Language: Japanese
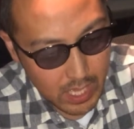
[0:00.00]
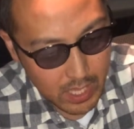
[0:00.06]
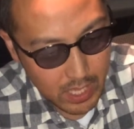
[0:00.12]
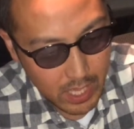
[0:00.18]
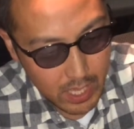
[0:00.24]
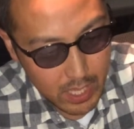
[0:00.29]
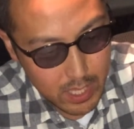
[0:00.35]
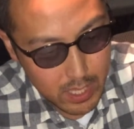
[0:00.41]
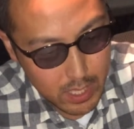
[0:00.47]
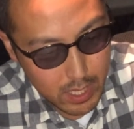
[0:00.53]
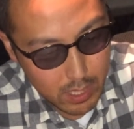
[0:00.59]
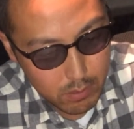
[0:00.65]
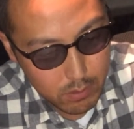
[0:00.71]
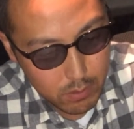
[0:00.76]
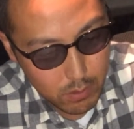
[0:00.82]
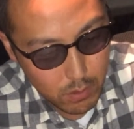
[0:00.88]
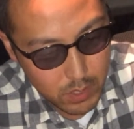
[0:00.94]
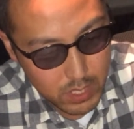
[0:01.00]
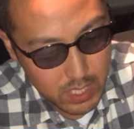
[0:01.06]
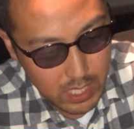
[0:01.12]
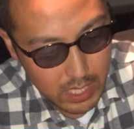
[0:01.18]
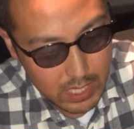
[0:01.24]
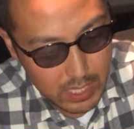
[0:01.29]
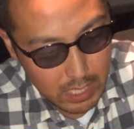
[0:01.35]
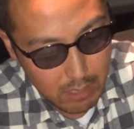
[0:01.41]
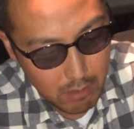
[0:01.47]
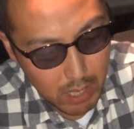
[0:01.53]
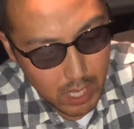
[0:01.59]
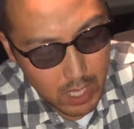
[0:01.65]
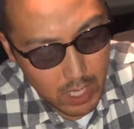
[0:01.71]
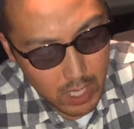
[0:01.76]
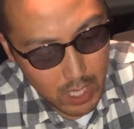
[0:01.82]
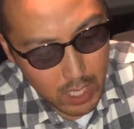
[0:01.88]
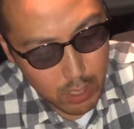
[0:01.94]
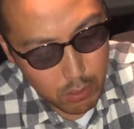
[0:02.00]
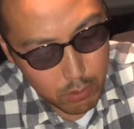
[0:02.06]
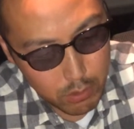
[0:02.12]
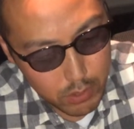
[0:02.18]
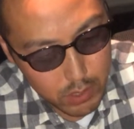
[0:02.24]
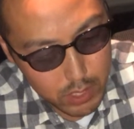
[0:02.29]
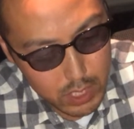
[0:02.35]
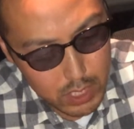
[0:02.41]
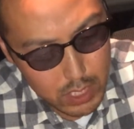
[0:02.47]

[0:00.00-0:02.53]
倹約の仕方は不自